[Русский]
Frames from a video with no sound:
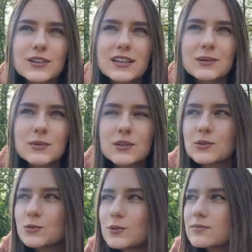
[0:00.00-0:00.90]

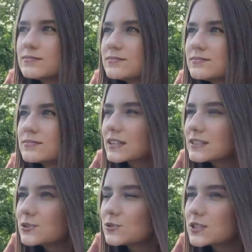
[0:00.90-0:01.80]
рекомендую
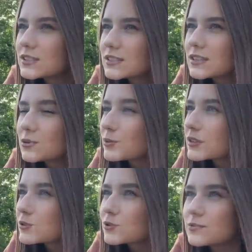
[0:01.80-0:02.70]
выходить учиться на
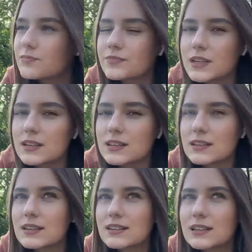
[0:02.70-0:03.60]
улицу.
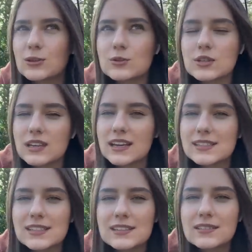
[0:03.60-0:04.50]
Как-то, когда тоже не
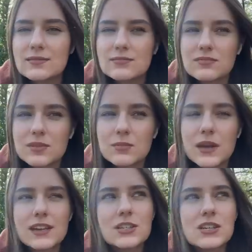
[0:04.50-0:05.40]
один,
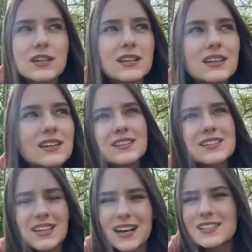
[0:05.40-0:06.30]
меньше
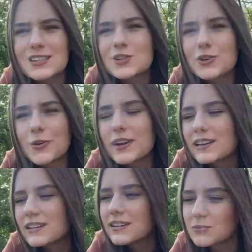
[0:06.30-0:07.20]
стресса, что
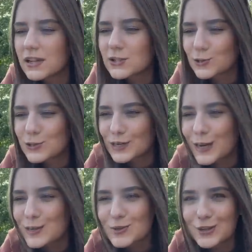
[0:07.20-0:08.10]
ли, меньше
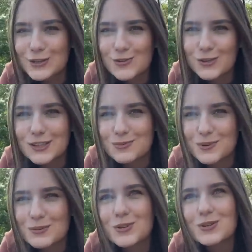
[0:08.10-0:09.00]
ощущения, что ты сходишь
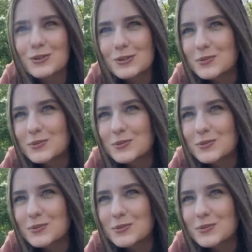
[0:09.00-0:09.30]
понемножку с